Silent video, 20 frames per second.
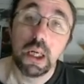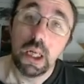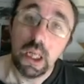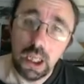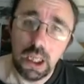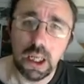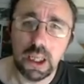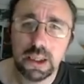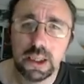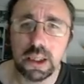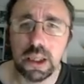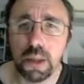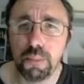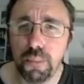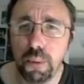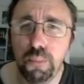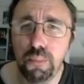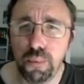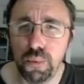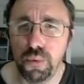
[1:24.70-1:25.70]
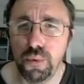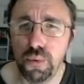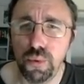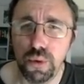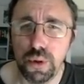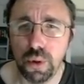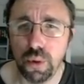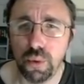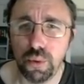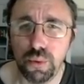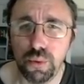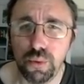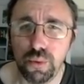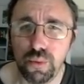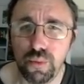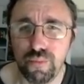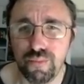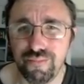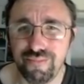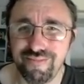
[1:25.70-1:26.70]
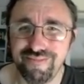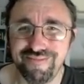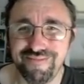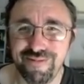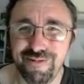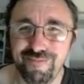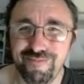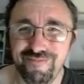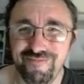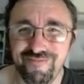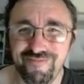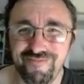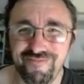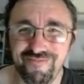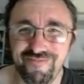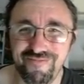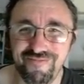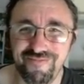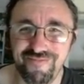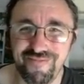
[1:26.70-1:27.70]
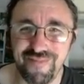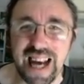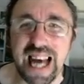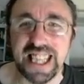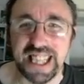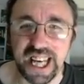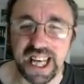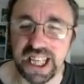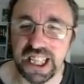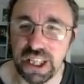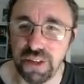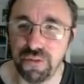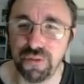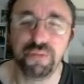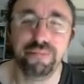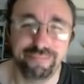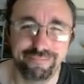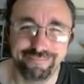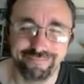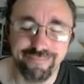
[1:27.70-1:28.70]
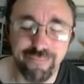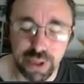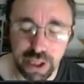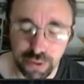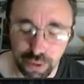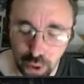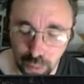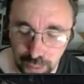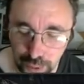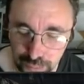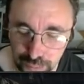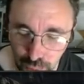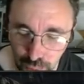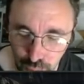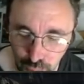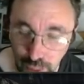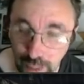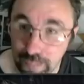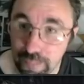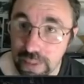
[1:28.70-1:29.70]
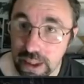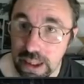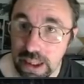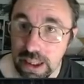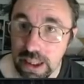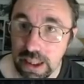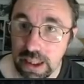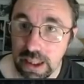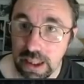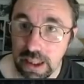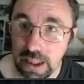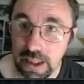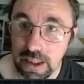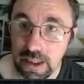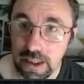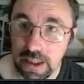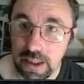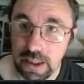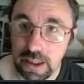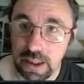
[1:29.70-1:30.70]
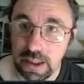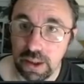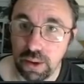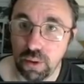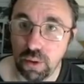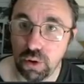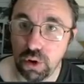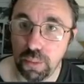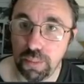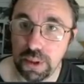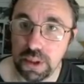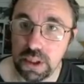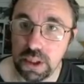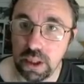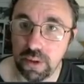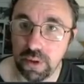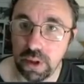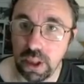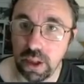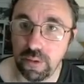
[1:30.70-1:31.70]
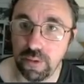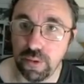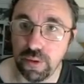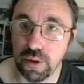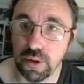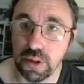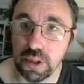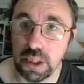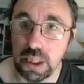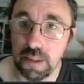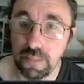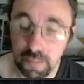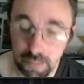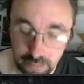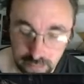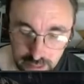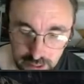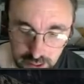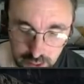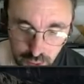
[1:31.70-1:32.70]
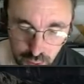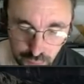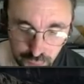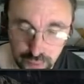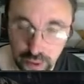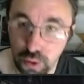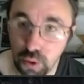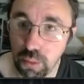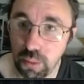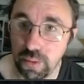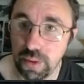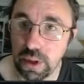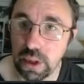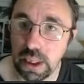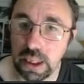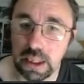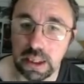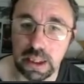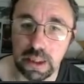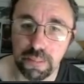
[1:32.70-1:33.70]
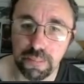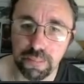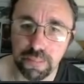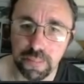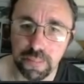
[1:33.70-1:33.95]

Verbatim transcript: Là, c'est un peu plus, dirons-nous, hmm, interactif Vous allez comprendre pourquoi. Donc je passe déjà la clavier français et je fais un double get